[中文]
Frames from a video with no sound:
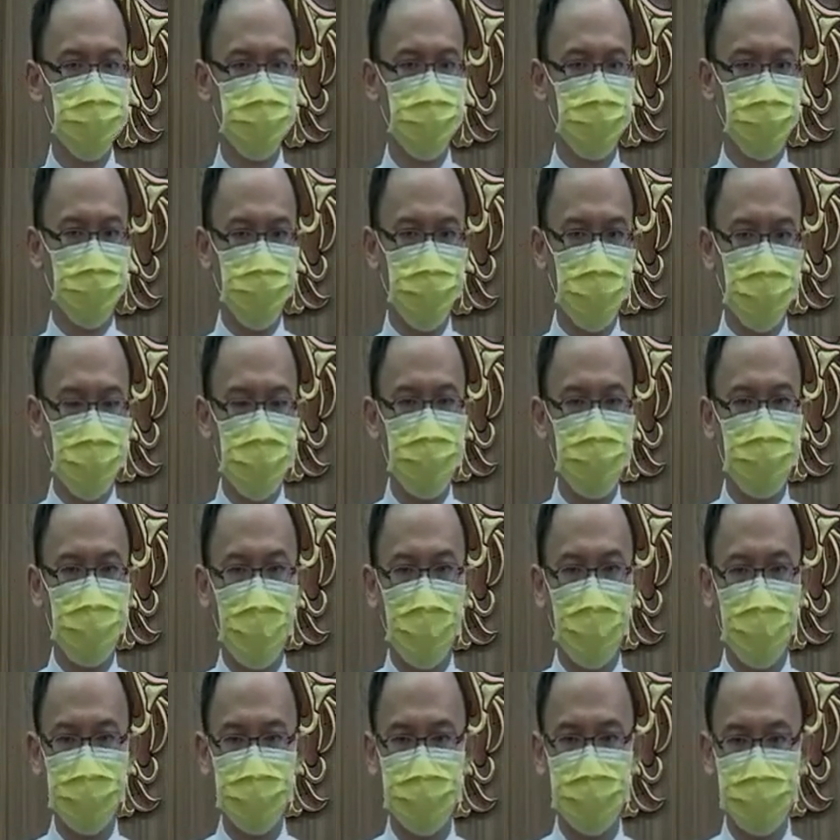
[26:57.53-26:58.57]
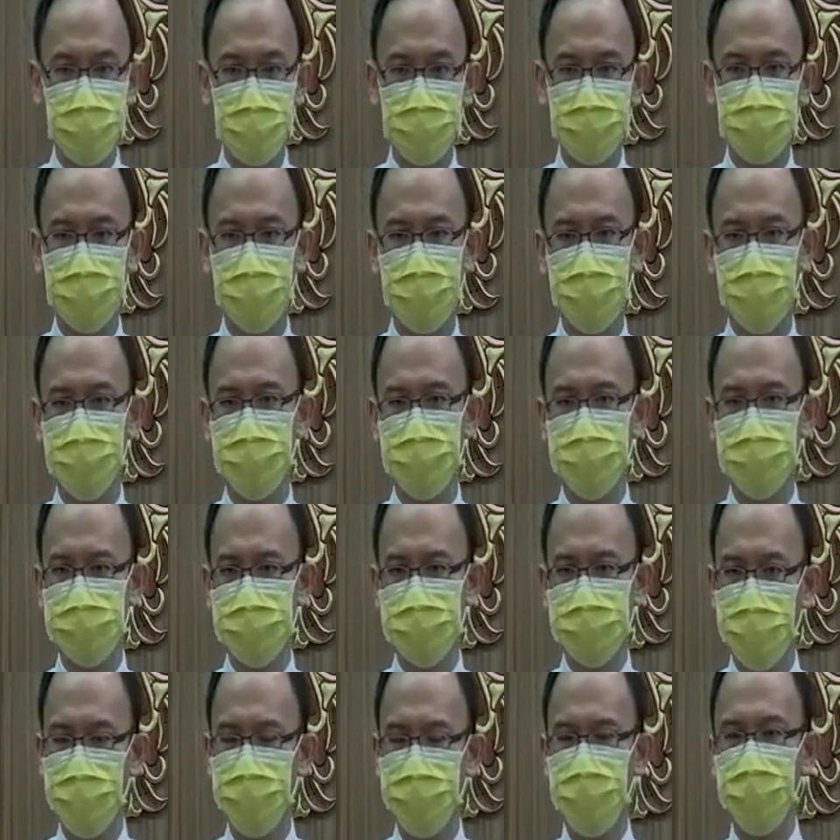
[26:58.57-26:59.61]
不愿意把这样的
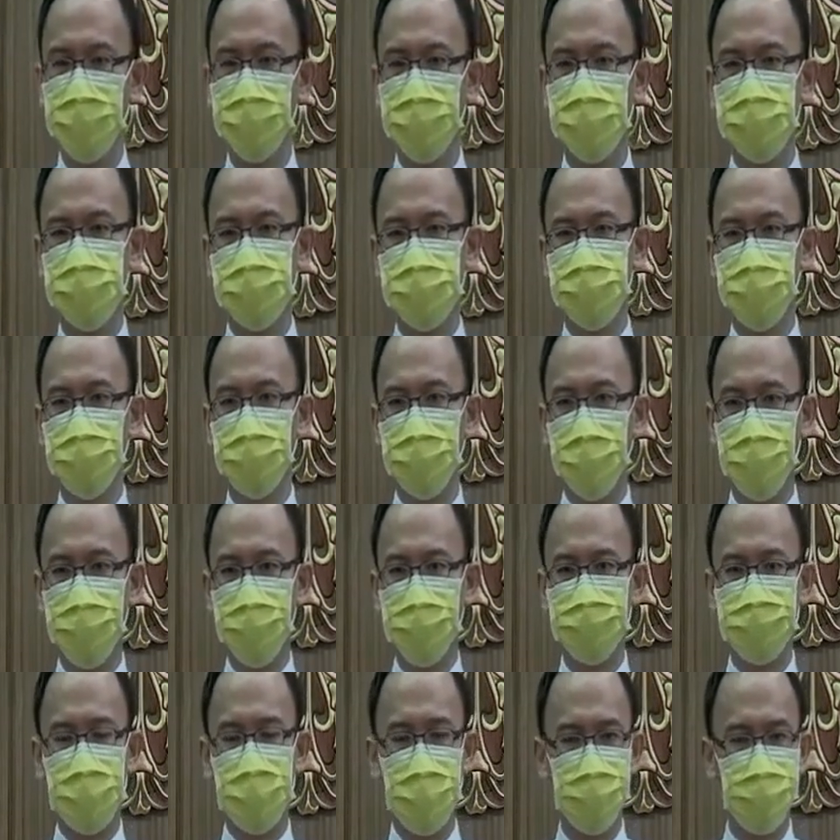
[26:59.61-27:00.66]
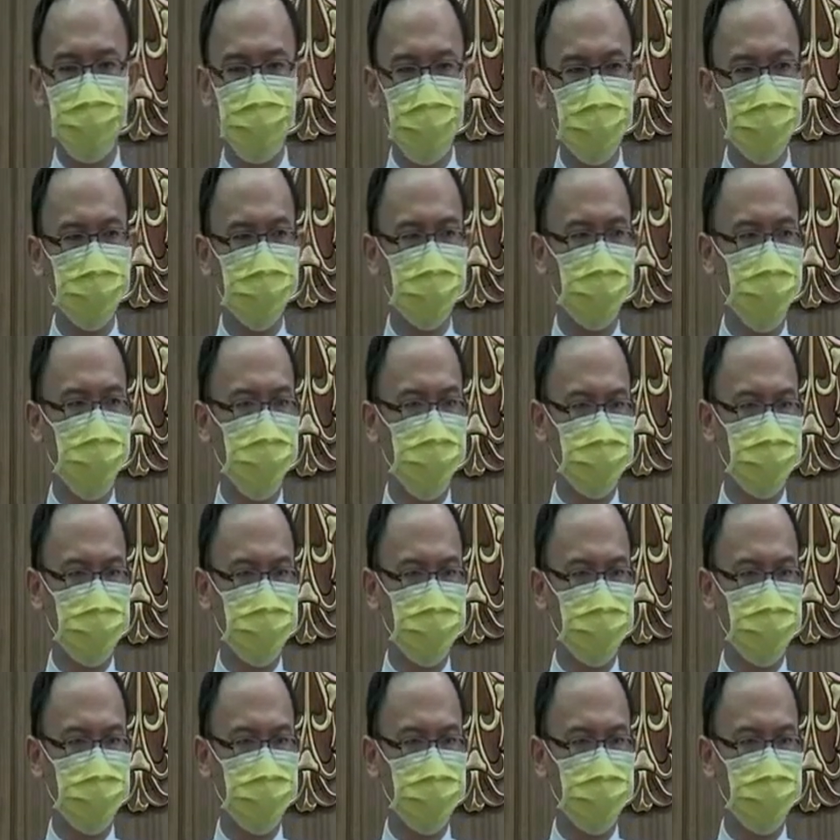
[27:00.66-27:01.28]
染病的行为、染病的过